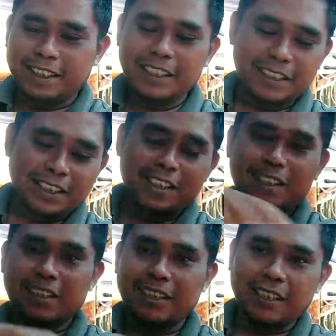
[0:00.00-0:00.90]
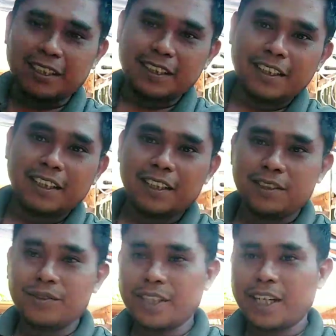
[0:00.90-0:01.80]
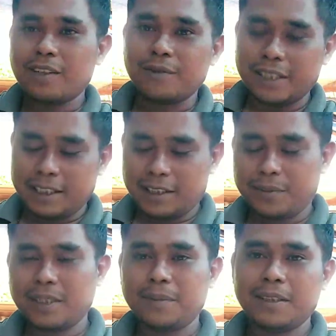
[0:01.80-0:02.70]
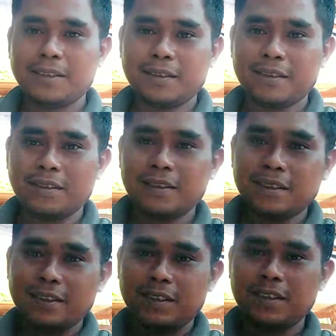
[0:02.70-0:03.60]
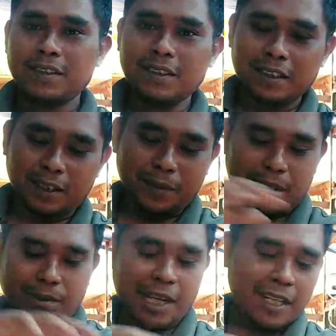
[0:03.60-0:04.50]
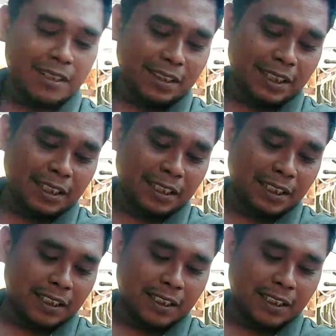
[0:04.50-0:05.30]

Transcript: ini jenis New Zealand Wet ya teman-teman kebetulan ini